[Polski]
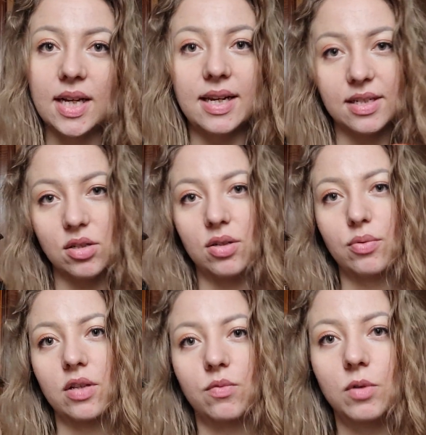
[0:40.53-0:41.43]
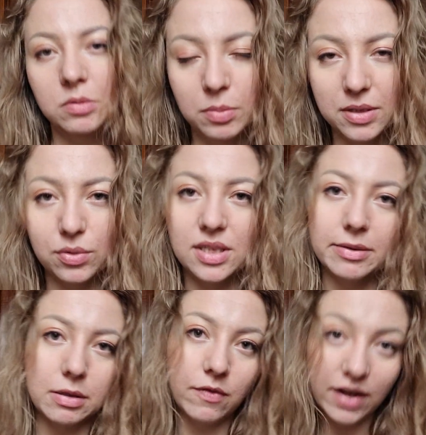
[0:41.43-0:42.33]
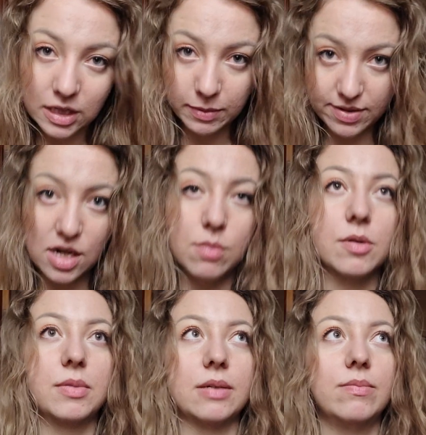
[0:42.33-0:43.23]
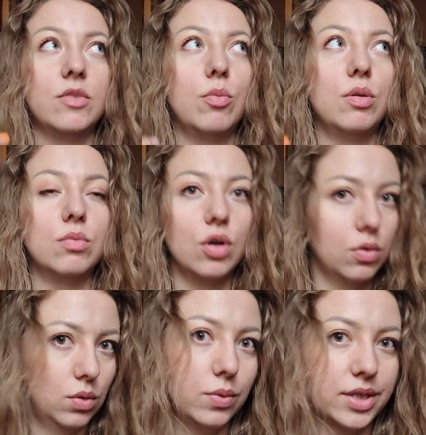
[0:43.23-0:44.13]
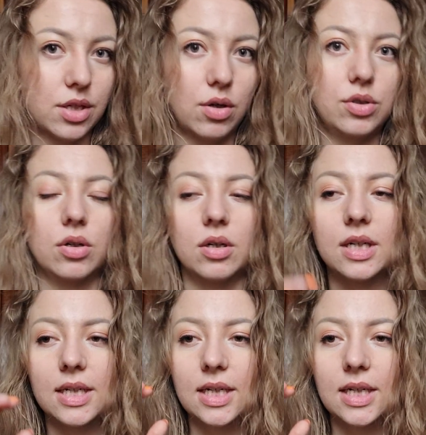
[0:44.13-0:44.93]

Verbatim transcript: ale Rexony akurat w moim przypadku się całkiem fajnie sprawdzają, są takim dobrym go-to, jeśli chodzi o